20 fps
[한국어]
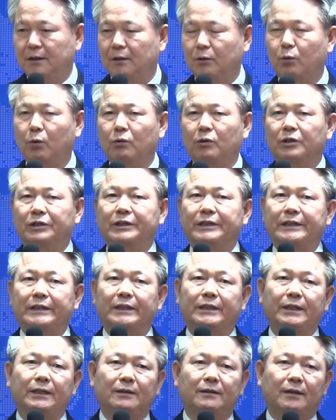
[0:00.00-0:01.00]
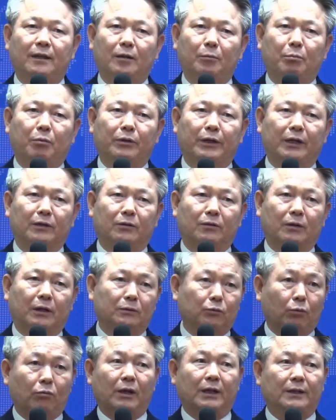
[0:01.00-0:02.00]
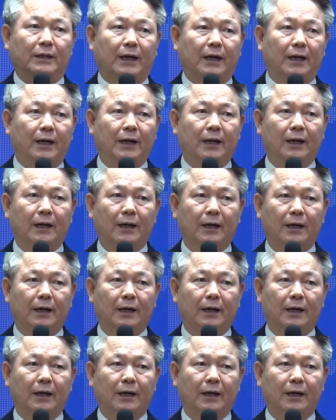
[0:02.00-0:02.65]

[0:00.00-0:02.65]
꼭 이리 때 보내는 것과 똑같다.